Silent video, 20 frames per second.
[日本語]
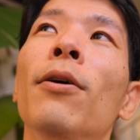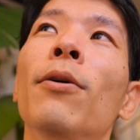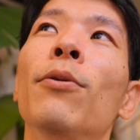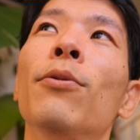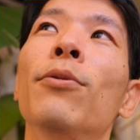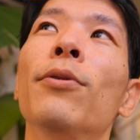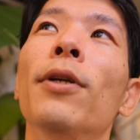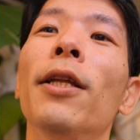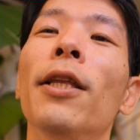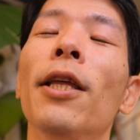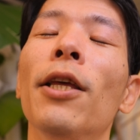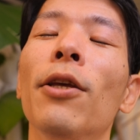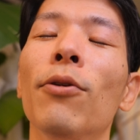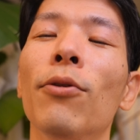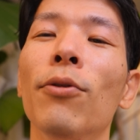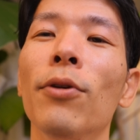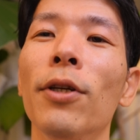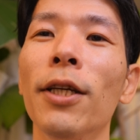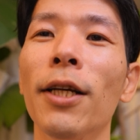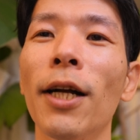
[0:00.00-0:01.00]
船で
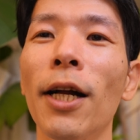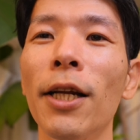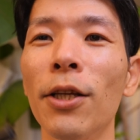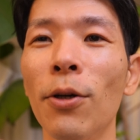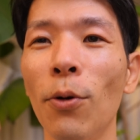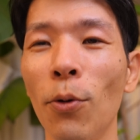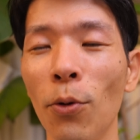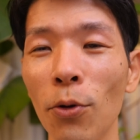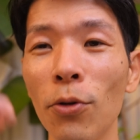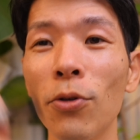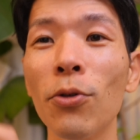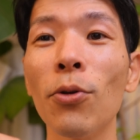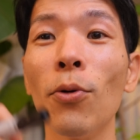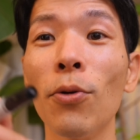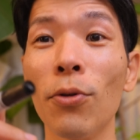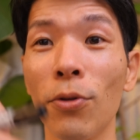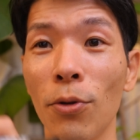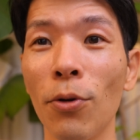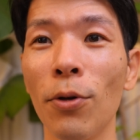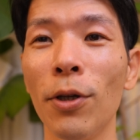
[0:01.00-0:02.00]
いう怒りを下ろして
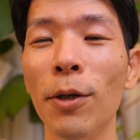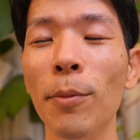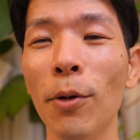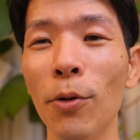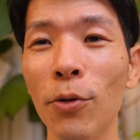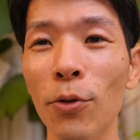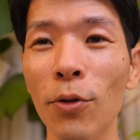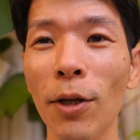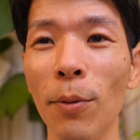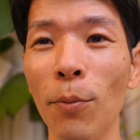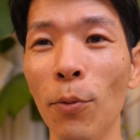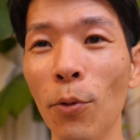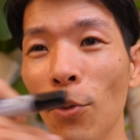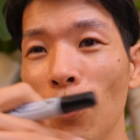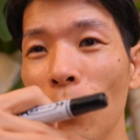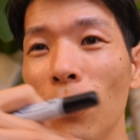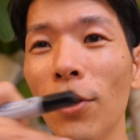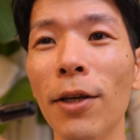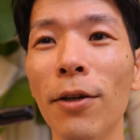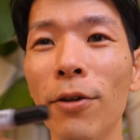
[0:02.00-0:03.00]
おくと、今の状態に
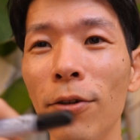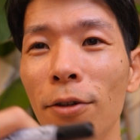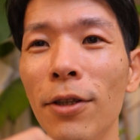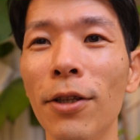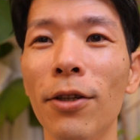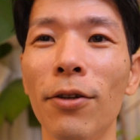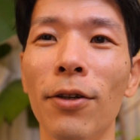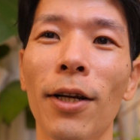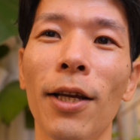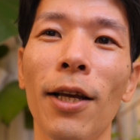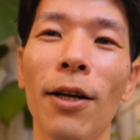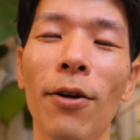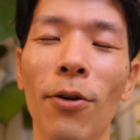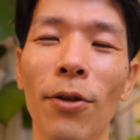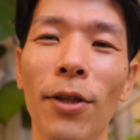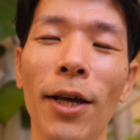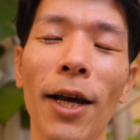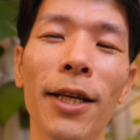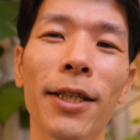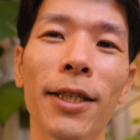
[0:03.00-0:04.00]
戻ってくるっていうのが結
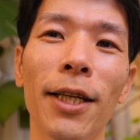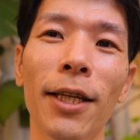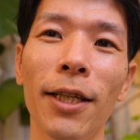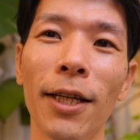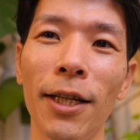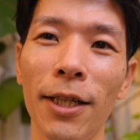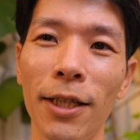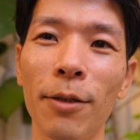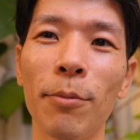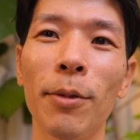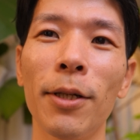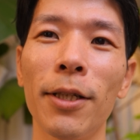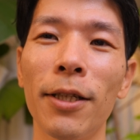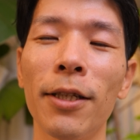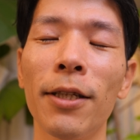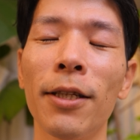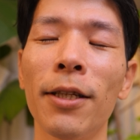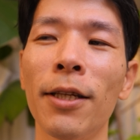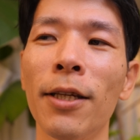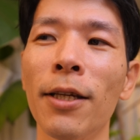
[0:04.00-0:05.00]
構大事だったりしま
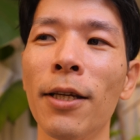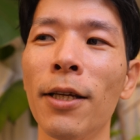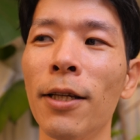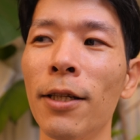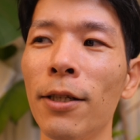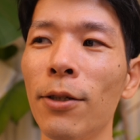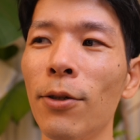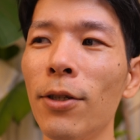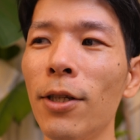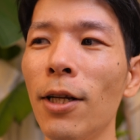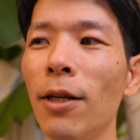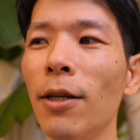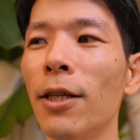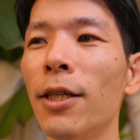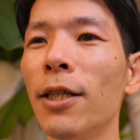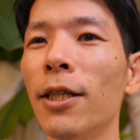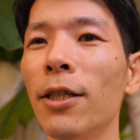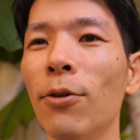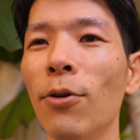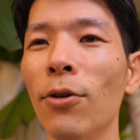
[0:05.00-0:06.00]
す。そしたらね、
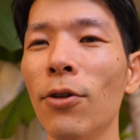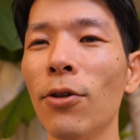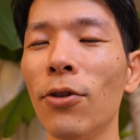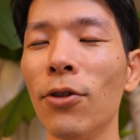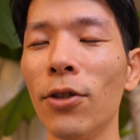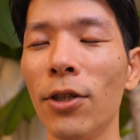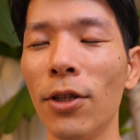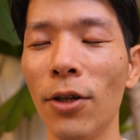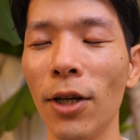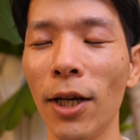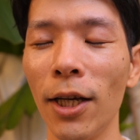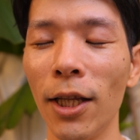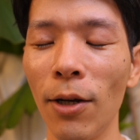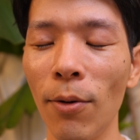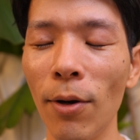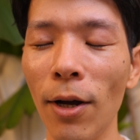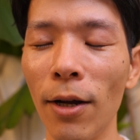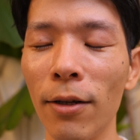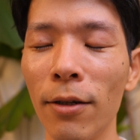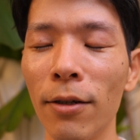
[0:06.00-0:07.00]
深呼吸してる間
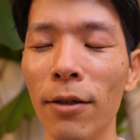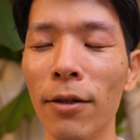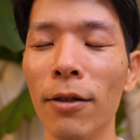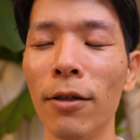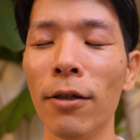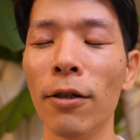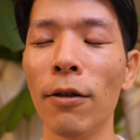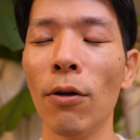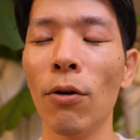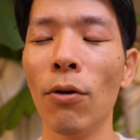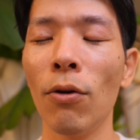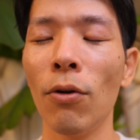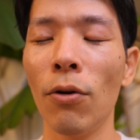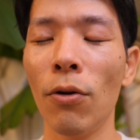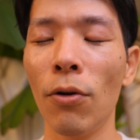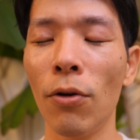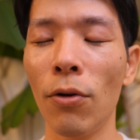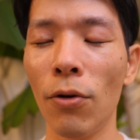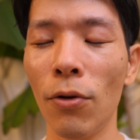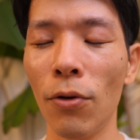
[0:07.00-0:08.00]
は、
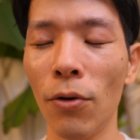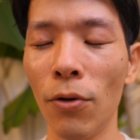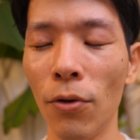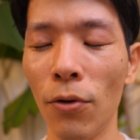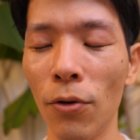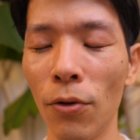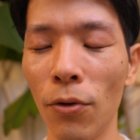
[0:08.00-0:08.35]
ふぅ、